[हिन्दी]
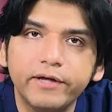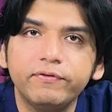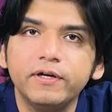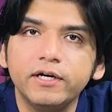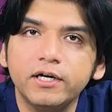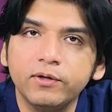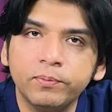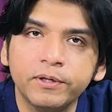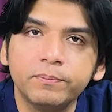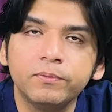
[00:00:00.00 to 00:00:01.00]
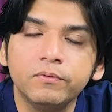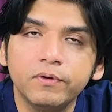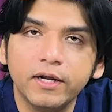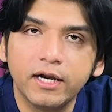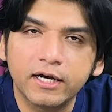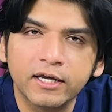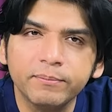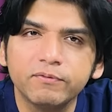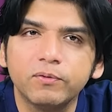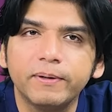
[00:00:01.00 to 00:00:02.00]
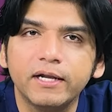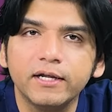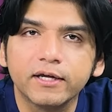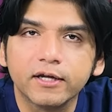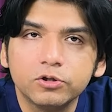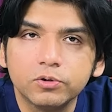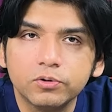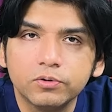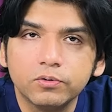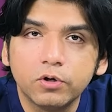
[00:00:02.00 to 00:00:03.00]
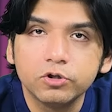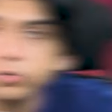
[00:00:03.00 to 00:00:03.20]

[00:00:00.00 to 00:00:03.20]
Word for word: डेफिनेट डेफिनेटली फिर पूरे इलाके में वो फैलेंगे तो और